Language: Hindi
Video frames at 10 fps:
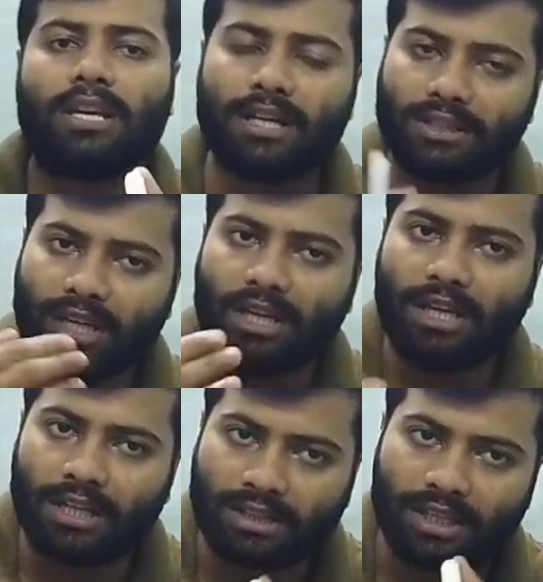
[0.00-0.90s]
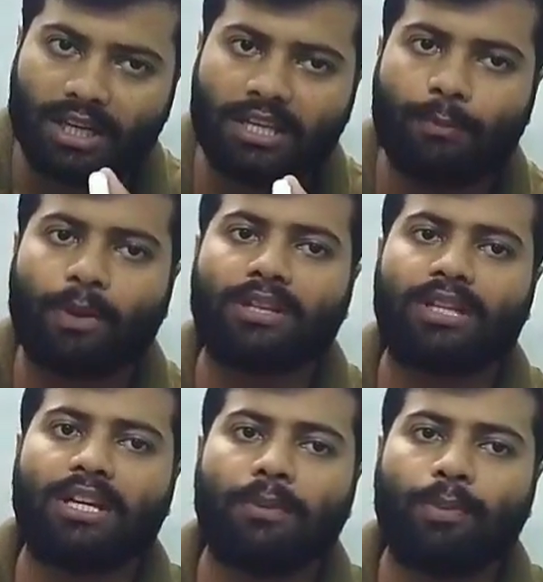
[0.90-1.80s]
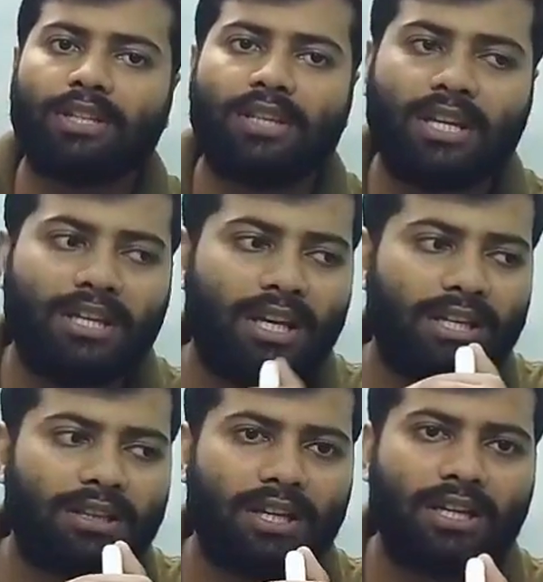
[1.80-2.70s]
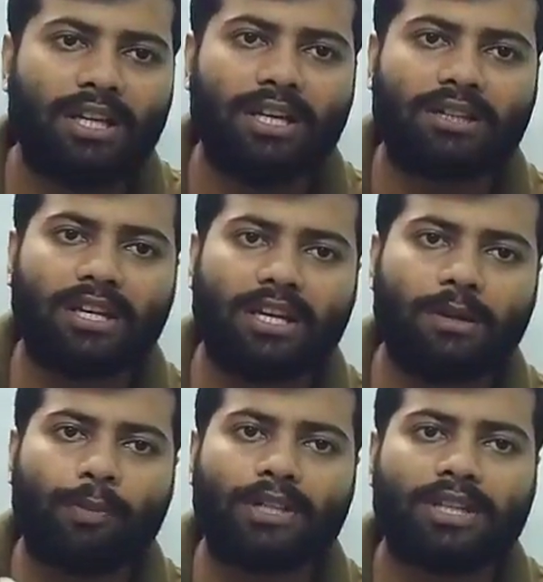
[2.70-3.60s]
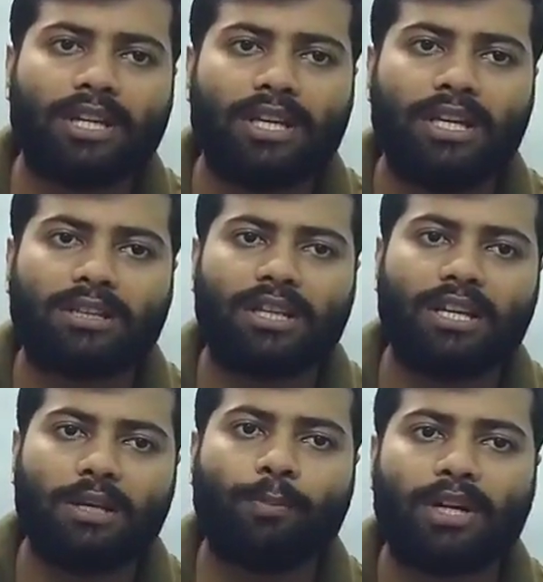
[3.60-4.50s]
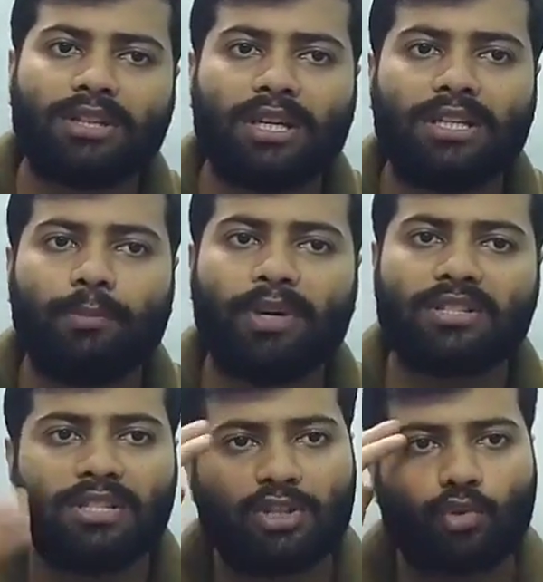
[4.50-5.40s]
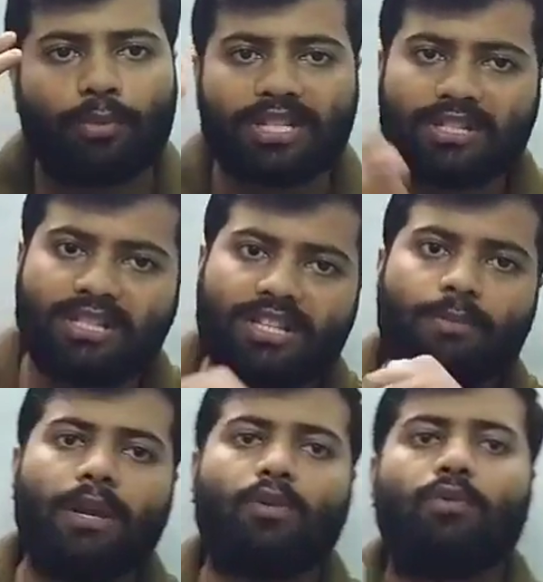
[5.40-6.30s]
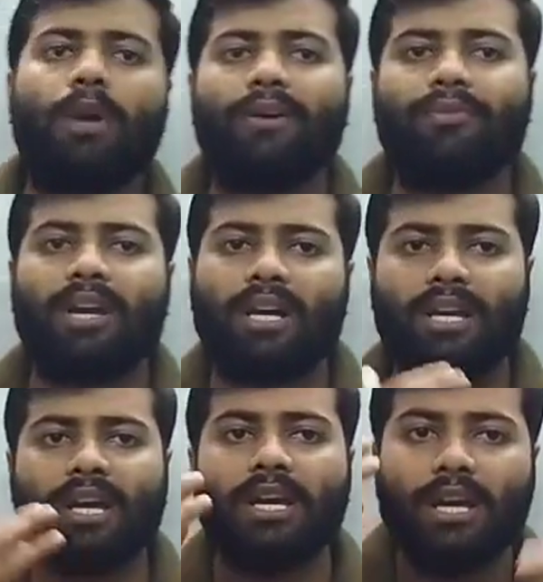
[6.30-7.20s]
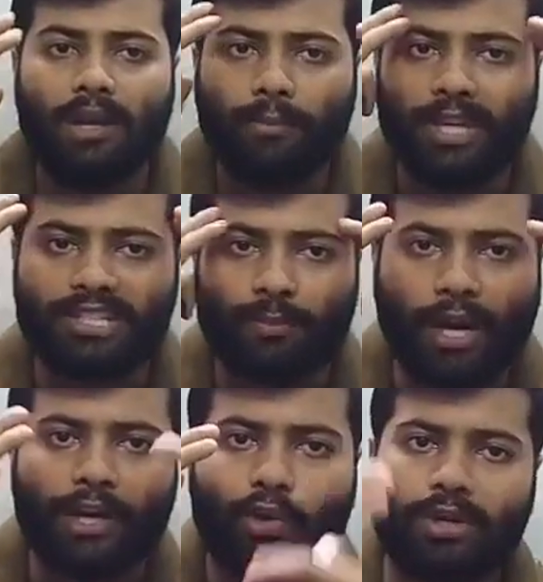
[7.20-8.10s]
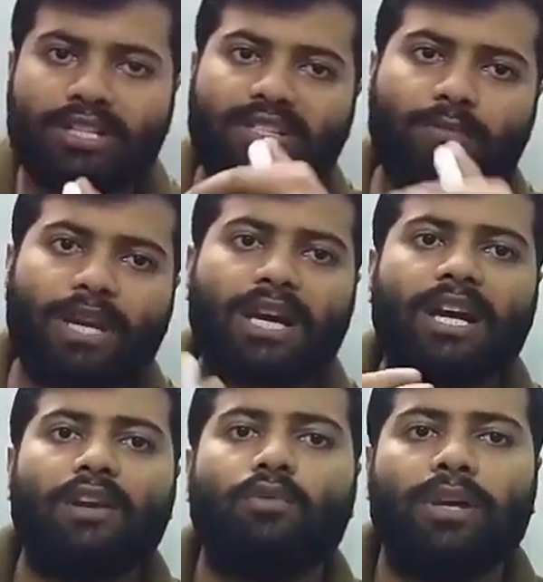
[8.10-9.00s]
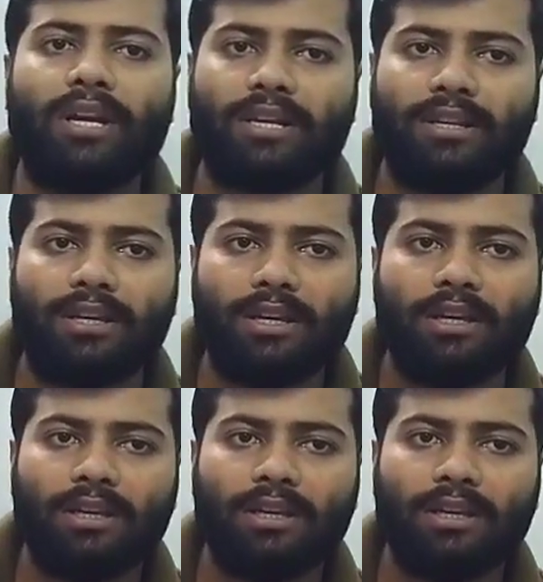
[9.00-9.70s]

करते रहिए लिखते रहिए पढ़ते रहिए पढ़ते रहिए लिखते रहिए लिखते रहिए पढ़ते रहिए लिखते रहिए पढ़ते रहिए बस इसको बस इसी में घुमा फिरा के इस माइंड को इसी में लगाए हुए रखिए